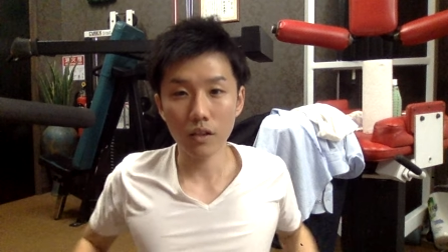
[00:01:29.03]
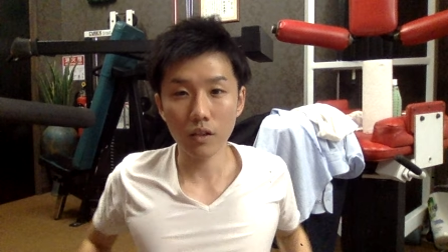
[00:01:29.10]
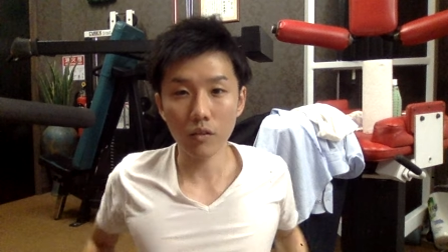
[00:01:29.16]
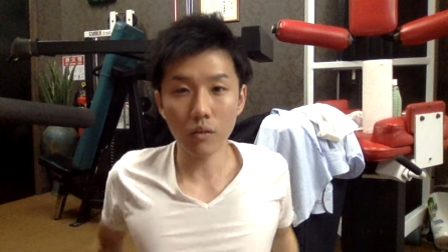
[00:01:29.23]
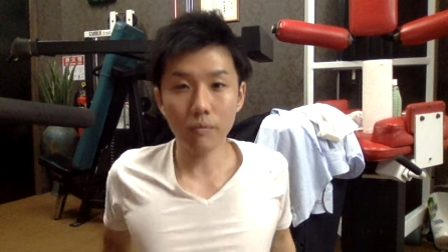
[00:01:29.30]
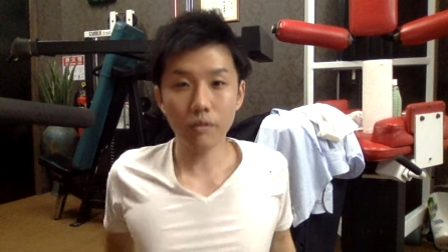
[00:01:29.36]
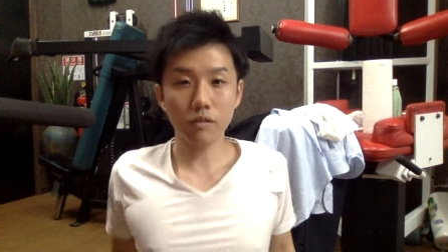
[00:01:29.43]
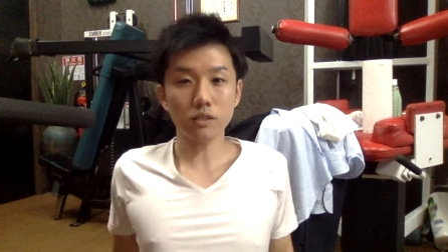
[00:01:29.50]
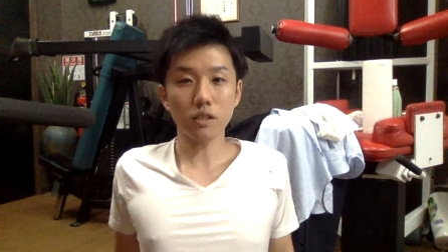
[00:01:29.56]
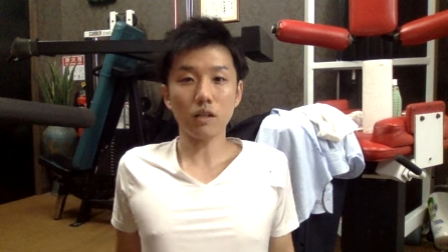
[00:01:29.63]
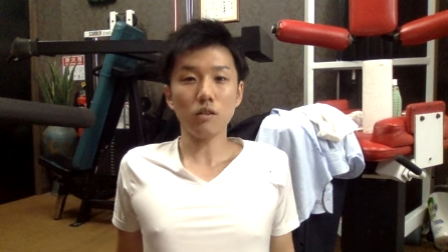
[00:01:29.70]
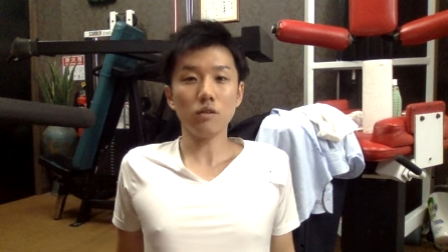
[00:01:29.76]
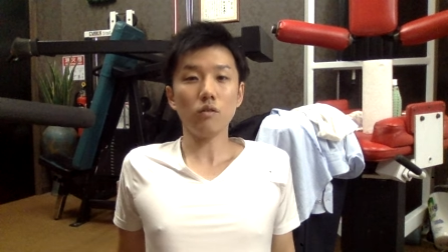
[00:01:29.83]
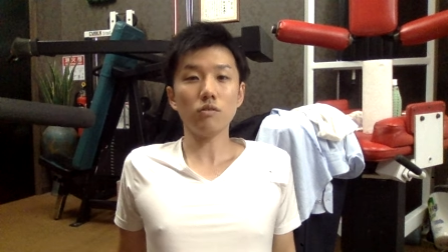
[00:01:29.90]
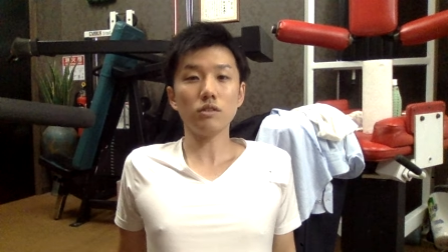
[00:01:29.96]
なので見てくださ
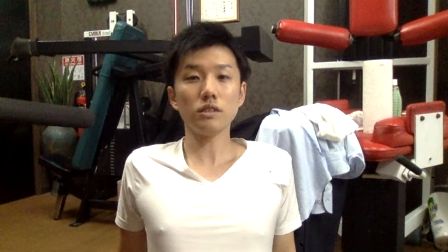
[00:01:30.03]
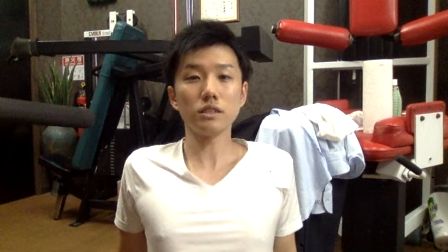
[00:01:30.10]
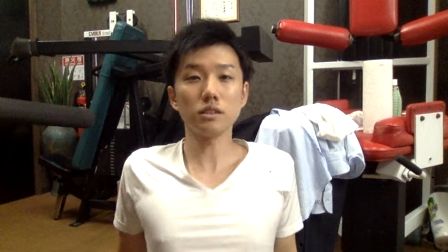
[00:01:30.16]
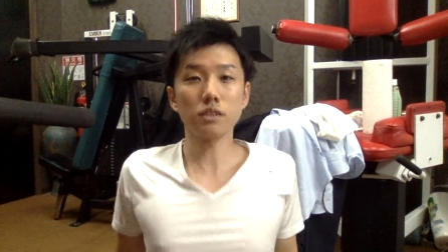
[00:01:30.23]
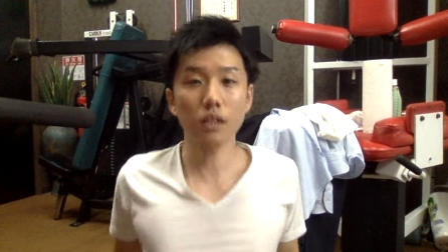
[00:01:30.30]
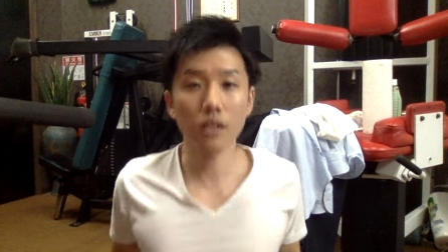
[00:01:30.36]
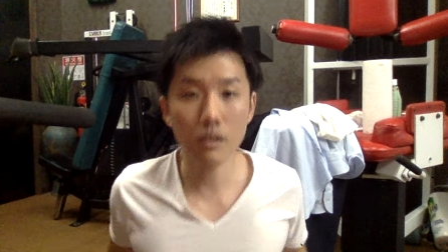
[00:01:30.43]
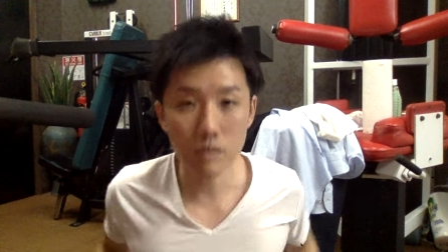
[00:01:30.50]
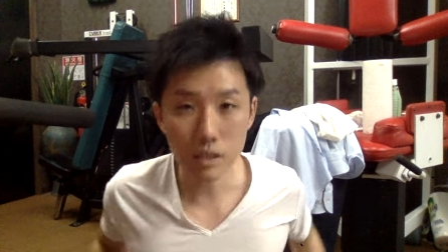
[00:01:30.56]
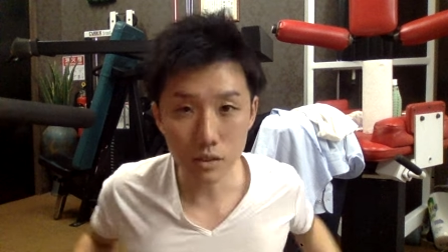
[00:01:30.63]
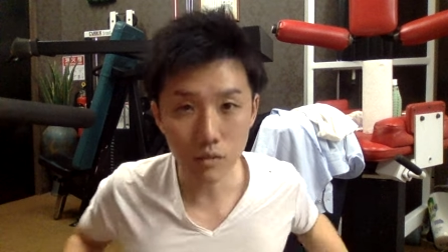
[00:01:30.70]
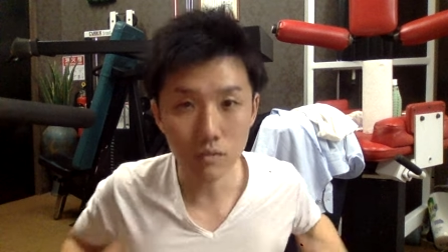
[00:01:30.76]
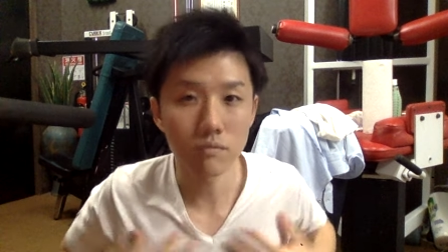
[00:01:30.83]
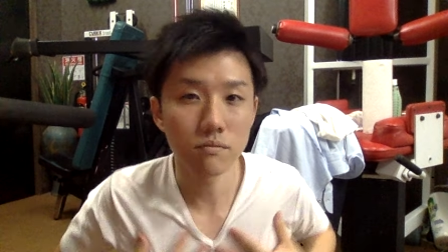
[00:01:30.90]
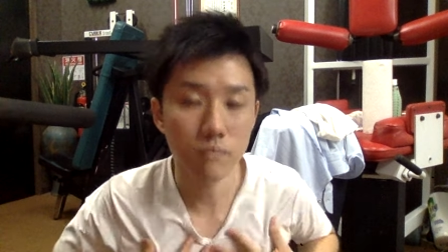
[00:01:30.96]
い落ち着けてるで
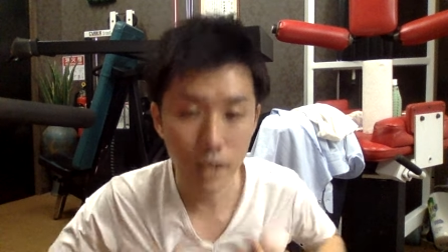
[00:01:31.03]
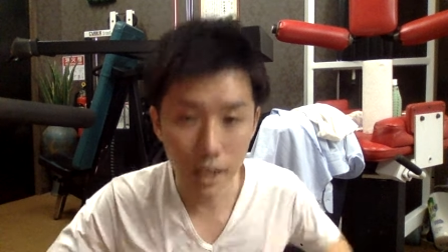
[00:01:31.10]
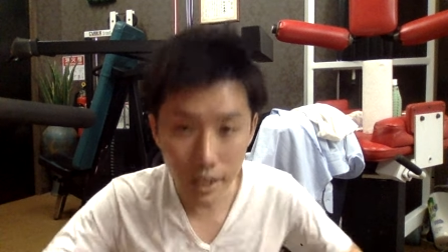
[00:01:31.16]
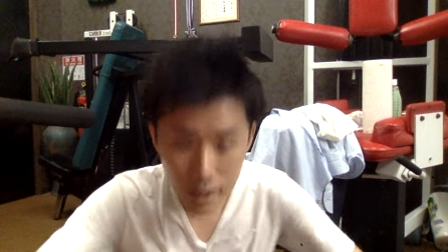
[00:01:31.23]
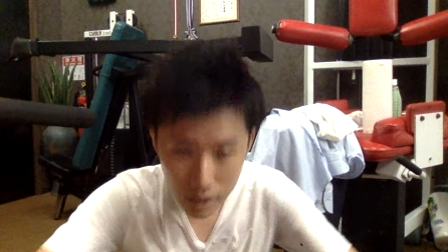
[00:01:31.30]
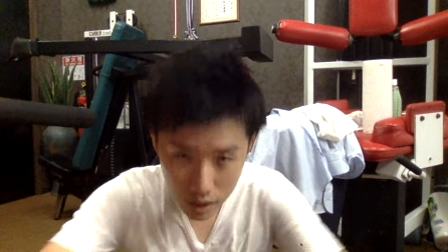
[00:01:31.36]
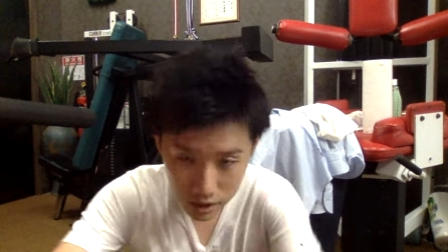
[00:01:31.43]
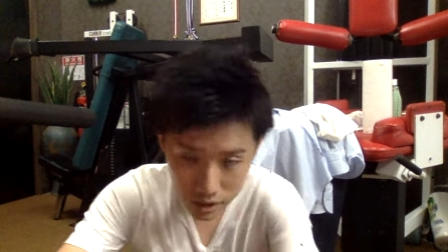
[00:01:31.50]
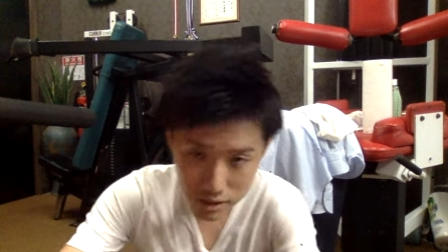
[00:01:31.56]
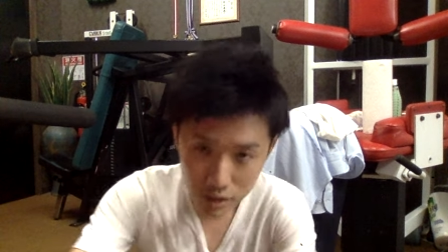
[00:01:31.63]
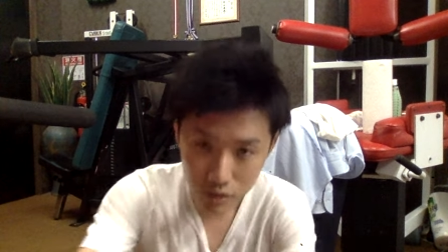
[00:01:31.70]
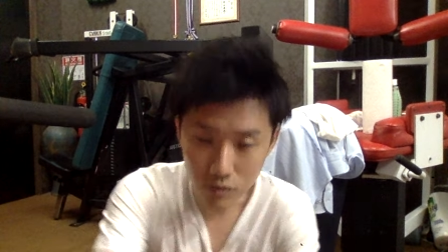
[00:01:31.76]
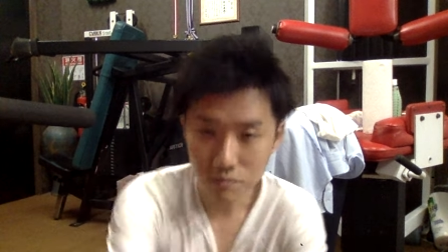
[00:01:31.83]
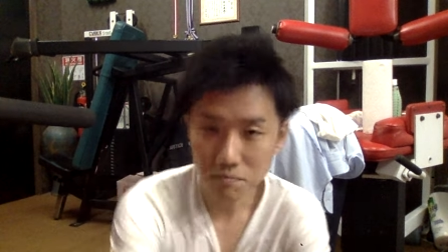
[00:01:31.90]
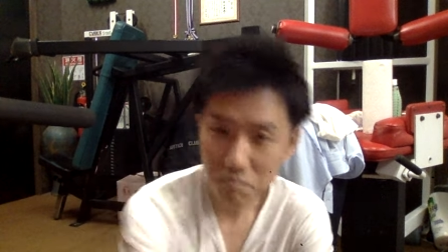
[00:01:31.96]
しょ。関係ないですけ
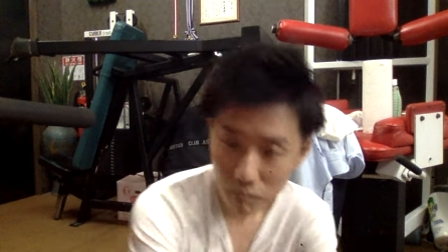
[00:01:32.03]
ど。